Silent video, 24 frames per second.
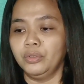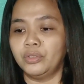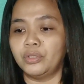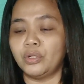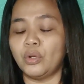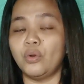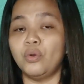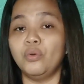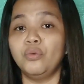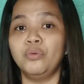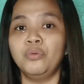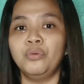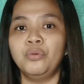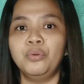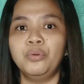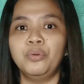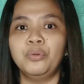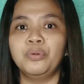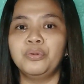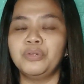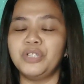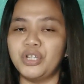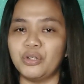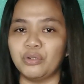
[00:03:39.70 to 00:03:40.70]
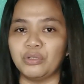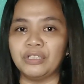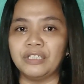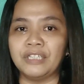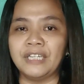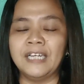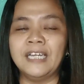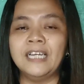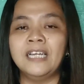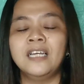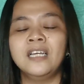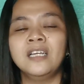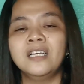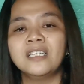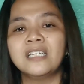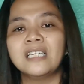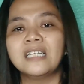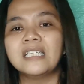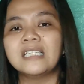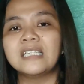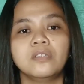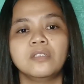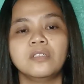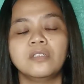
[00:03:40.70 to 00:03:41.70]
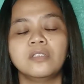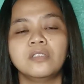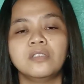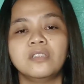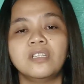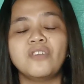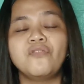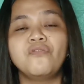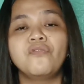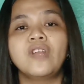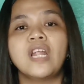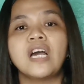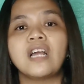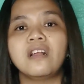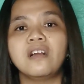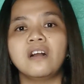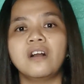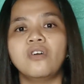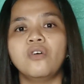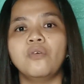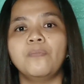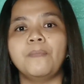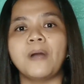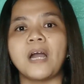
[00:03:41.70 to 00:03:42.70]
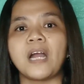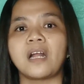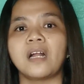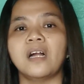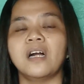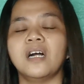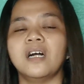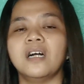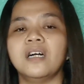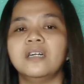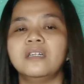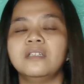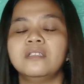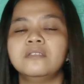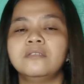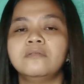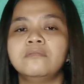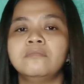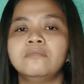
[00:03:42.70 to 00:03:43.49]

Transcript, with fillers: So, yun. Nag-vlog ako para